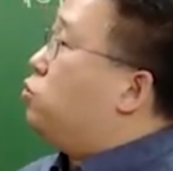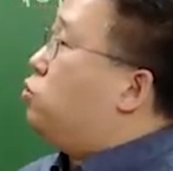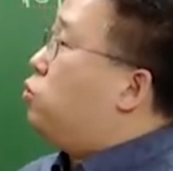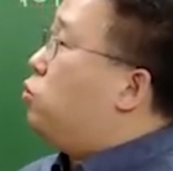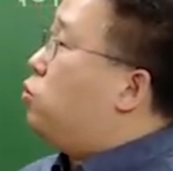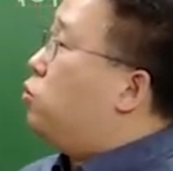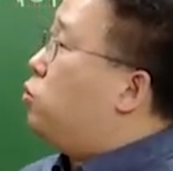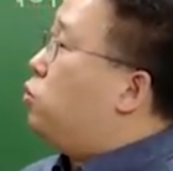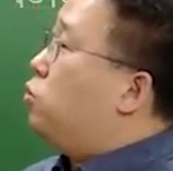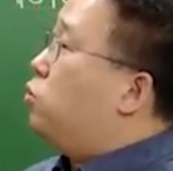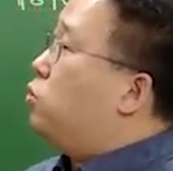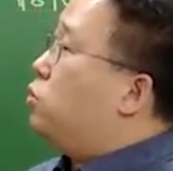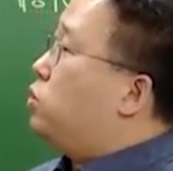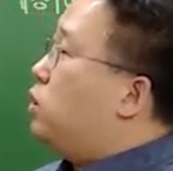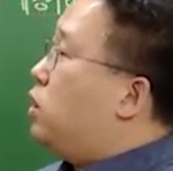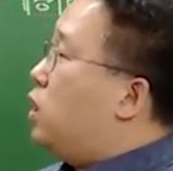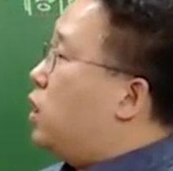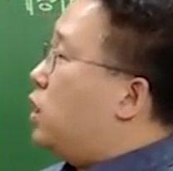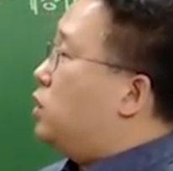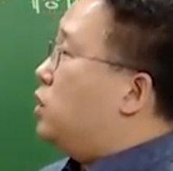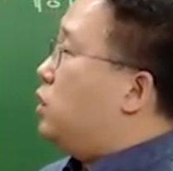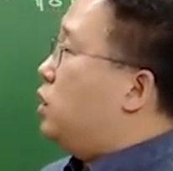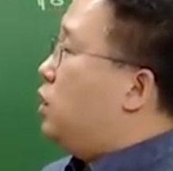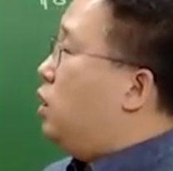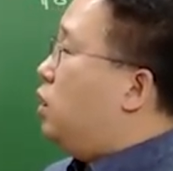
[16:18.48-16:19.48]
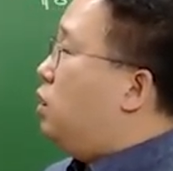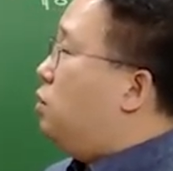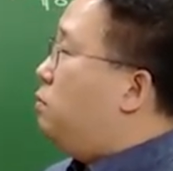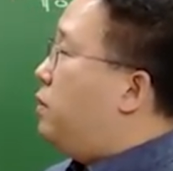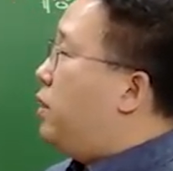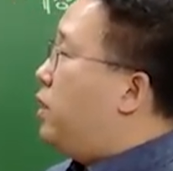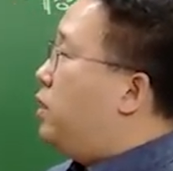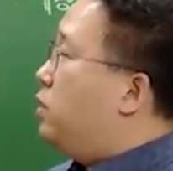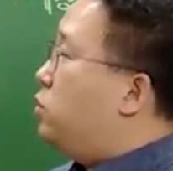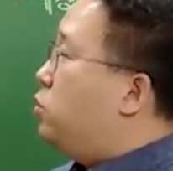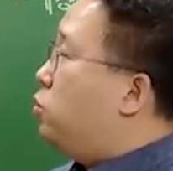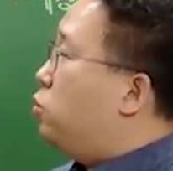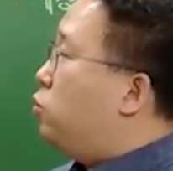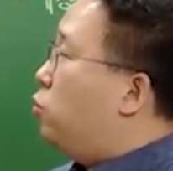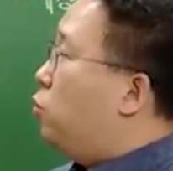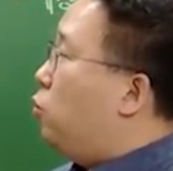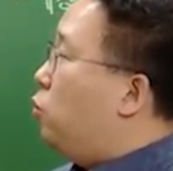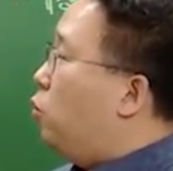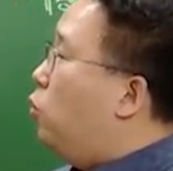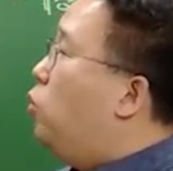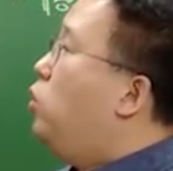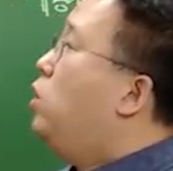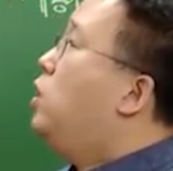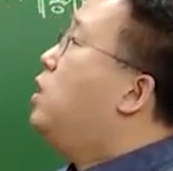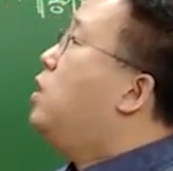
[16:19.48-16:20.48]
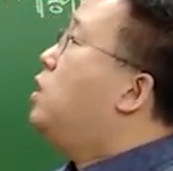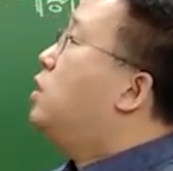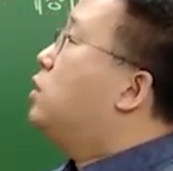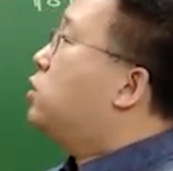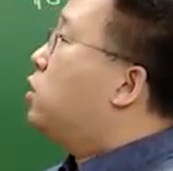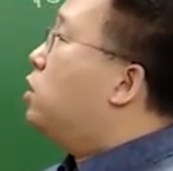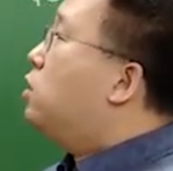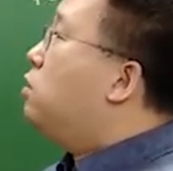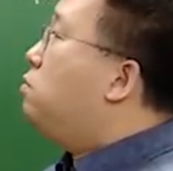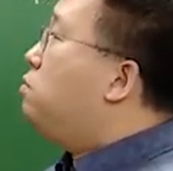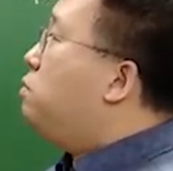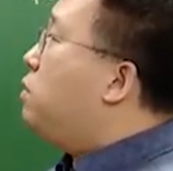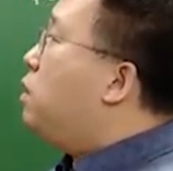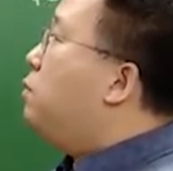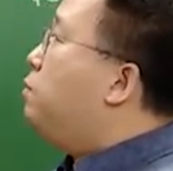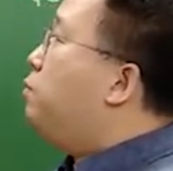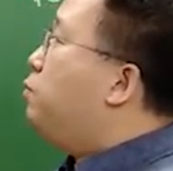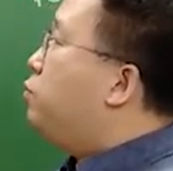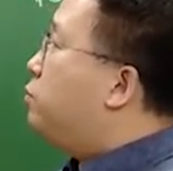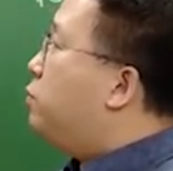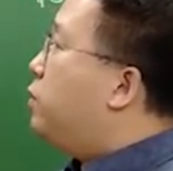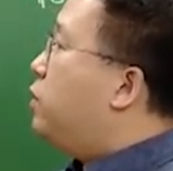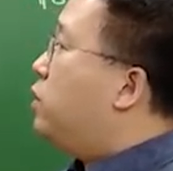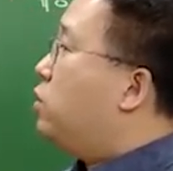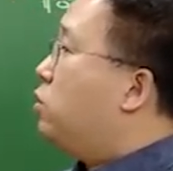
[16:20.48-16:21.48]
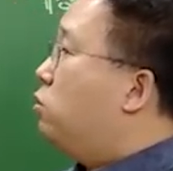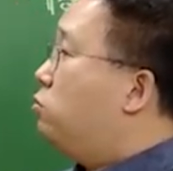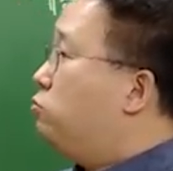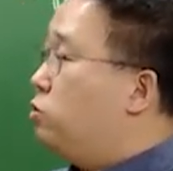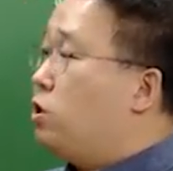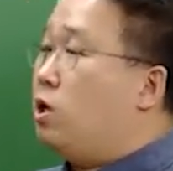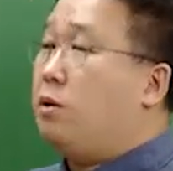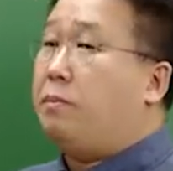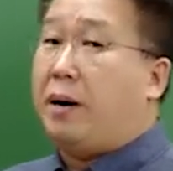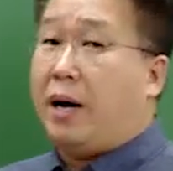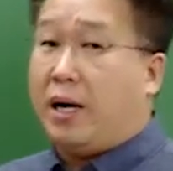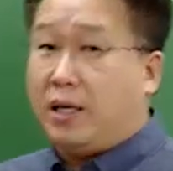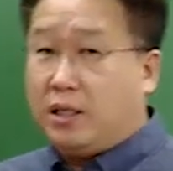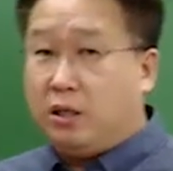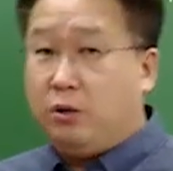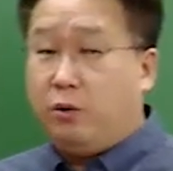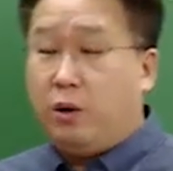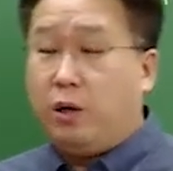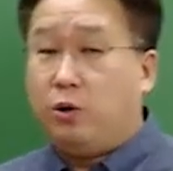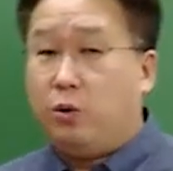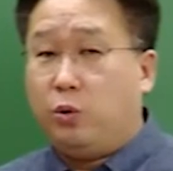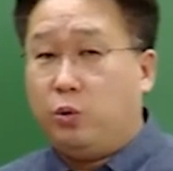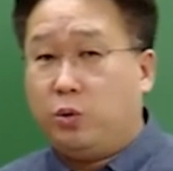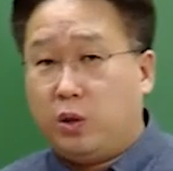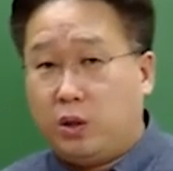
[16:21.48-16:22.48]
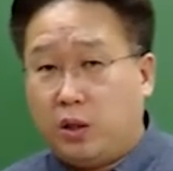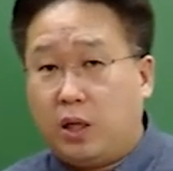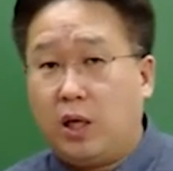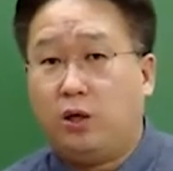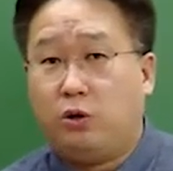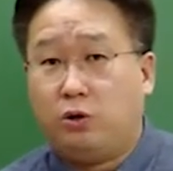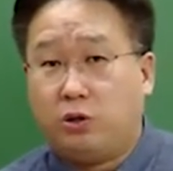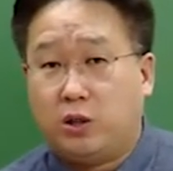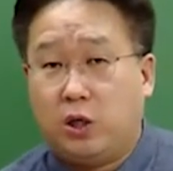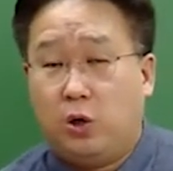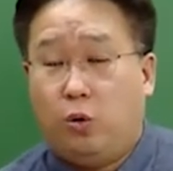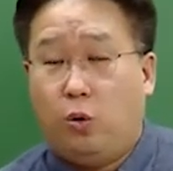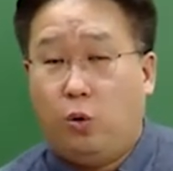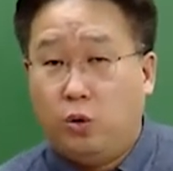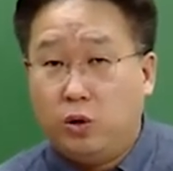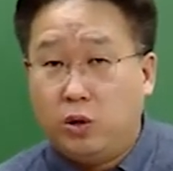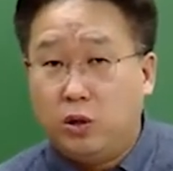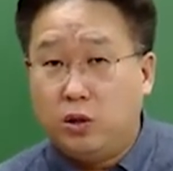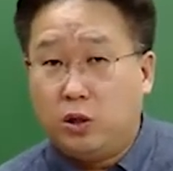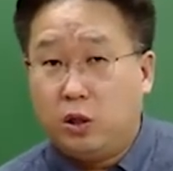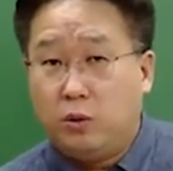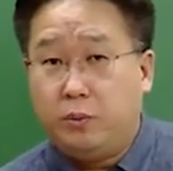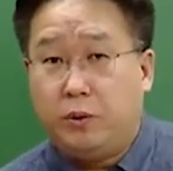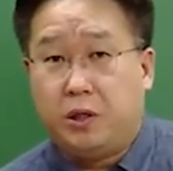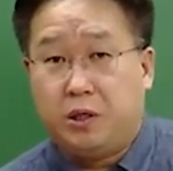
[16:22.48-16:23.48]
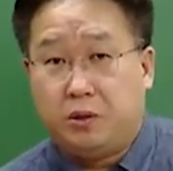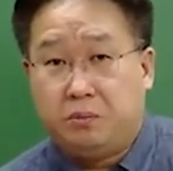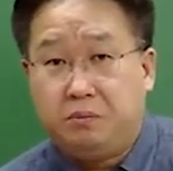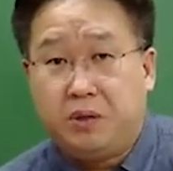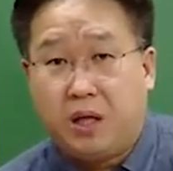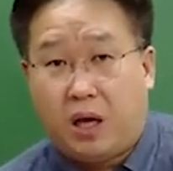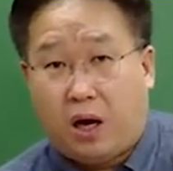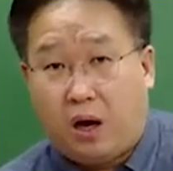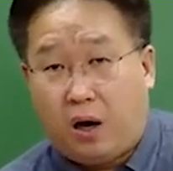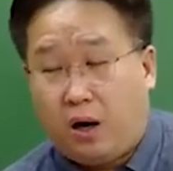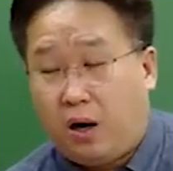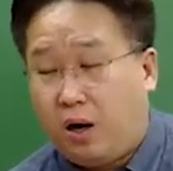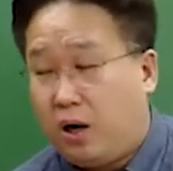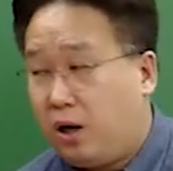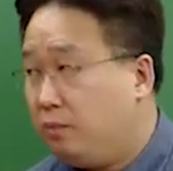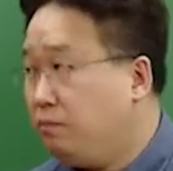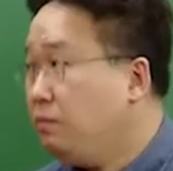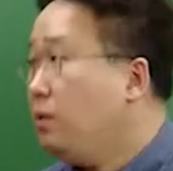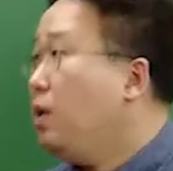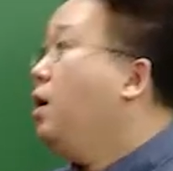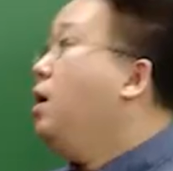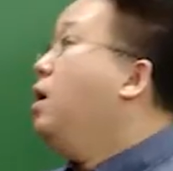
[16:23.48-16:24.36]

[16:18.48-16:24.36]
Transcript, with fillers: 유통 경로 전략은 일반적으로 선매품의 경우에 많이 활용된다. 역시나 옳은 설명입니다.